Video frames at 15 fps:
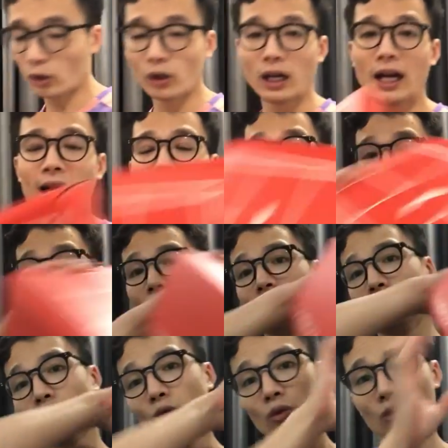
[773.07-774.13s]
còn lại hôm trước
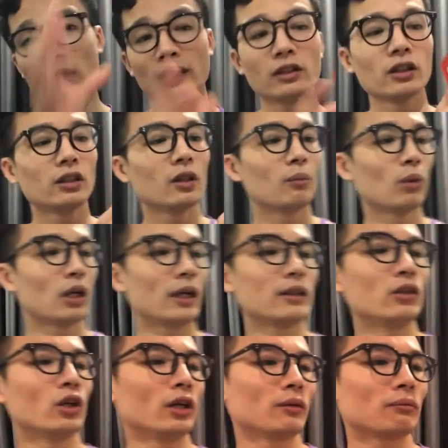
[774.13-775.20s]
thì hùng cũng đã giới thiệu một lần
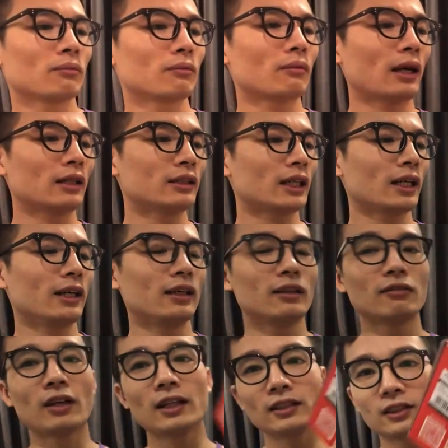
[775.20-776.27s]
rồi bán chạy
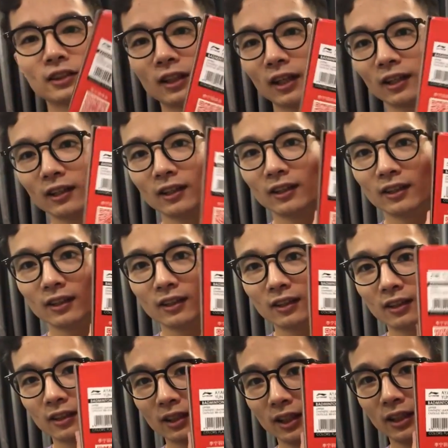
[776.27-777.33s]
vách gạch trưởng
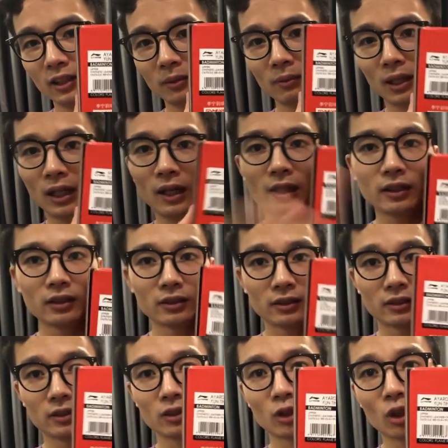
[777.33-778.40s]
đấy nhưng mà
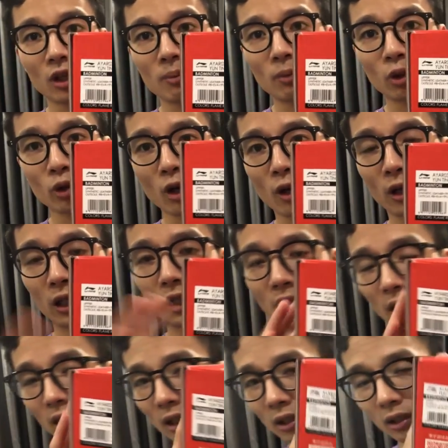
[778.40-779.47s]
nó là màu đỏ nên
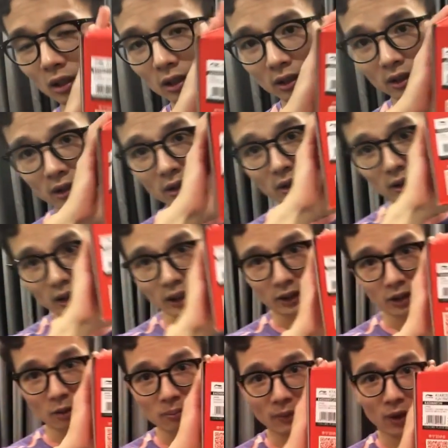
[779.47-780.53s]
là cái
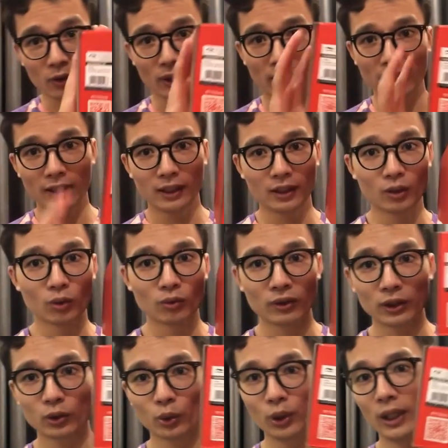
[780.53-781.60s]
tông màu này thì cũng
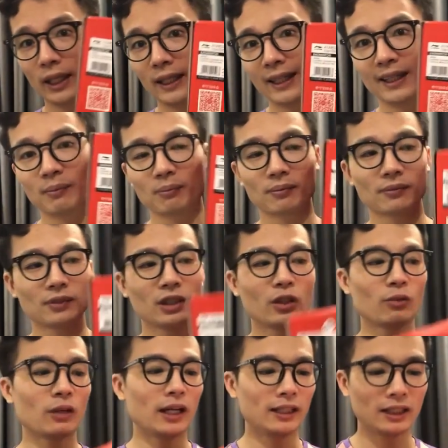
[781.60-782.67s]
phải tùy anh em
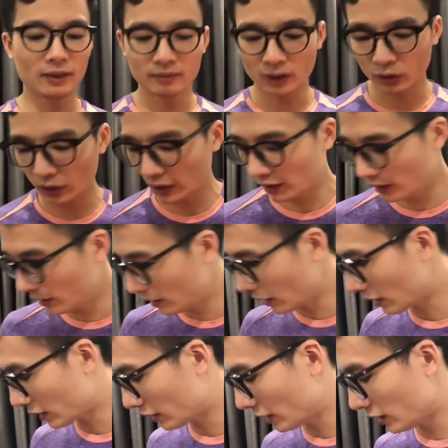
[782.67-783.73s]
nếu mà anh em nào thích thì
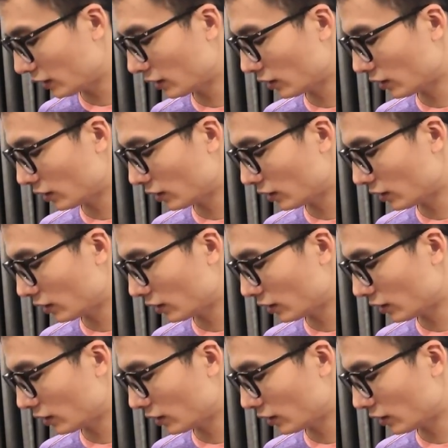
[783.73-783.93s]
rất là thích